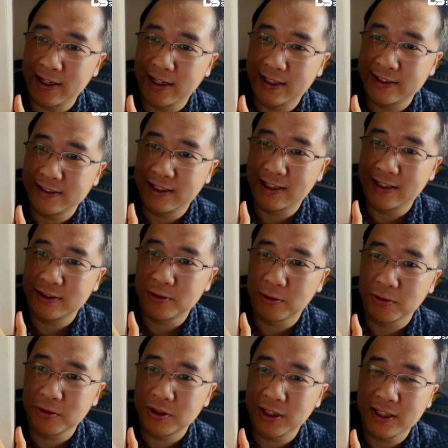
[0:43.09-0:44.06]
di atasnya adalah
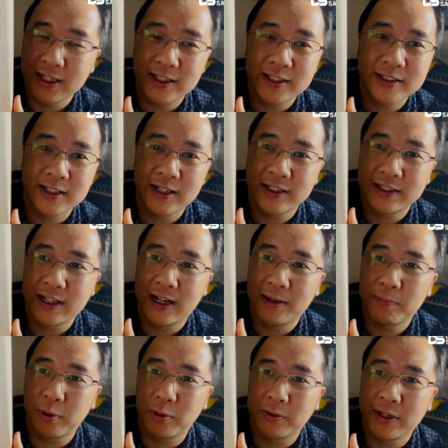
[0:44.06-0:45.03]
solution, di atasnya
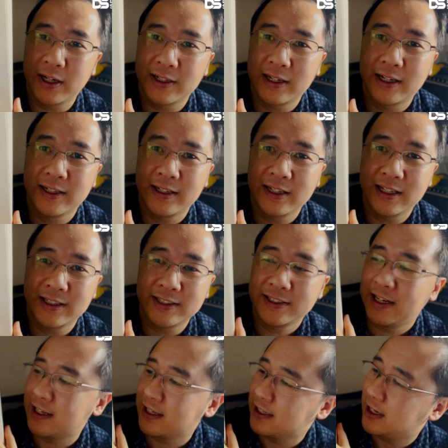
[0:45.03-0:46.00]
adalah produk dan di
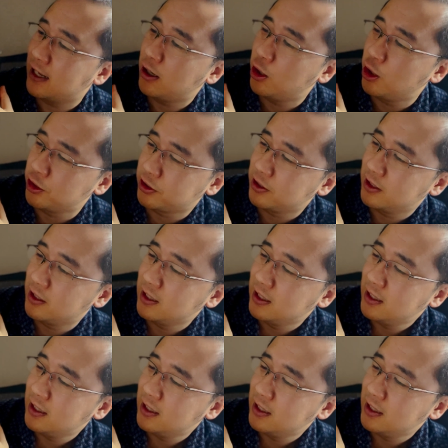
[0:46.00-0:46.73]
atasnya lagi adalah hot.